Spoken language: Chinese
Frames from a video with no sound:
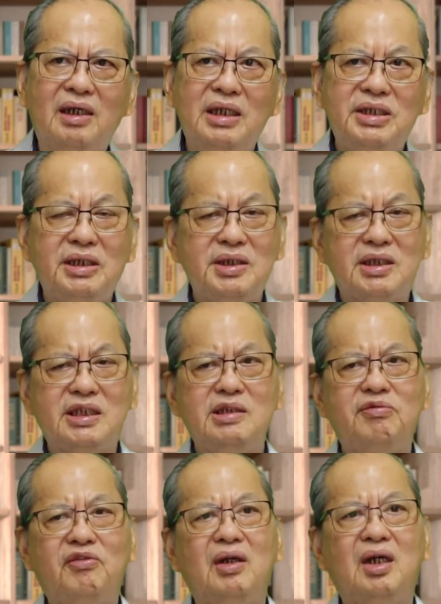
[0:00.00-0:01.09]
已经
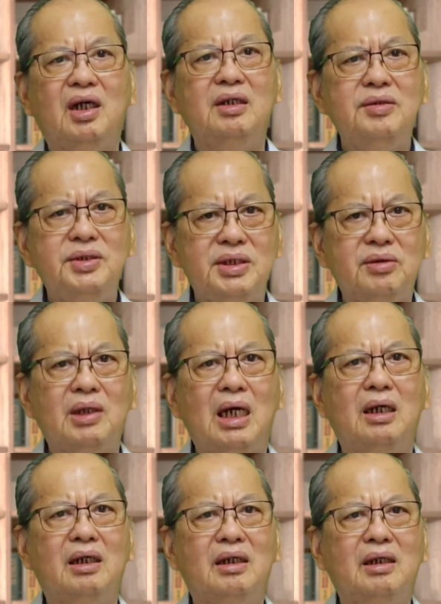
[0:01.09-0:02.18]
侍奉了很久了，